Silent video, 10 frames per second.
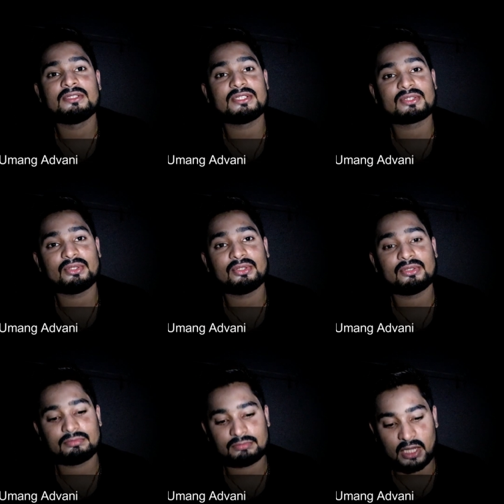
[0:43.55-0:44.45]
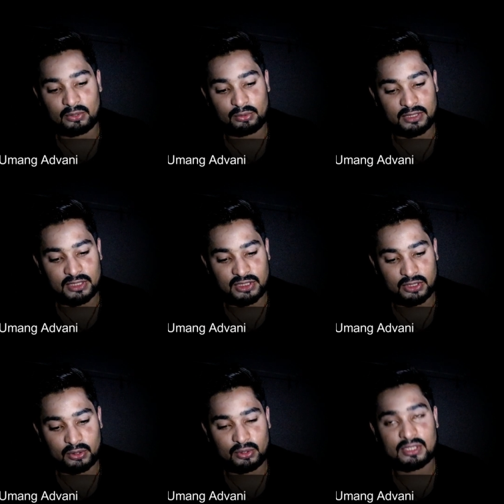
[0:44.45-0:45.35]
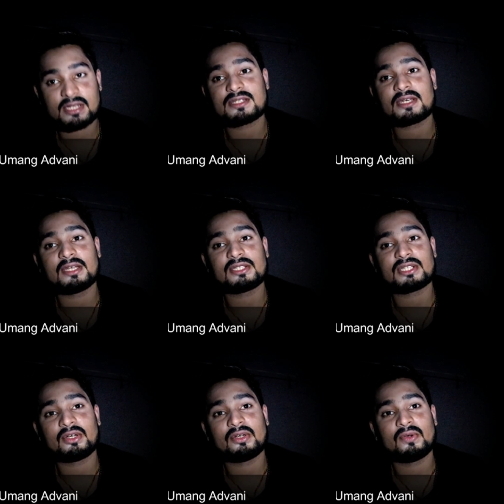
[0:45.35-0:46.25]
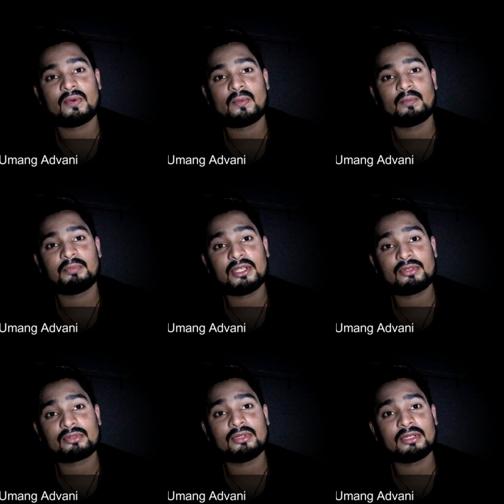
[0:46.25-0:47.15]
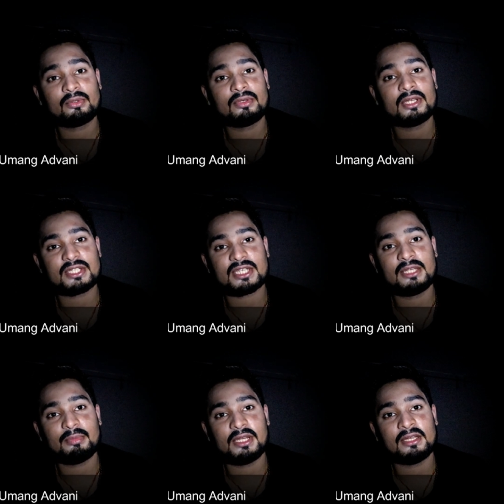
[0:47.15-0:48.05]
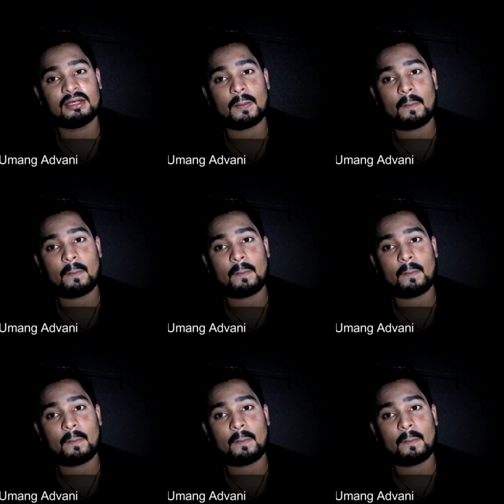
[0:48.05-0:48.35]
जिसको दारू का नशा हो ड्रग्स का नशा हो पता उसको अगर उनका नशा नहीं मिले ना